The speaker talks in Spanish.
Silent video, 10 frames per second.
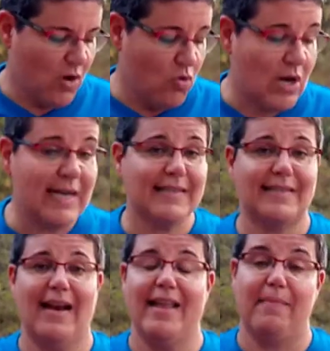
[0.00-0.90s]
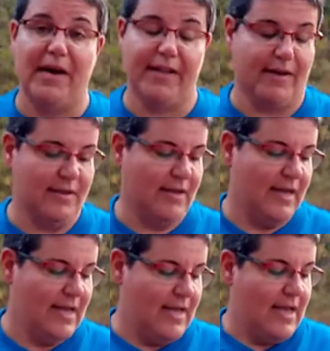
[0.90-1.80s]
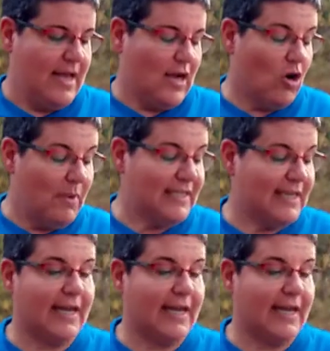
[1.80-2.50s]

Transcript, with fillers: Una es la llamada. Comenta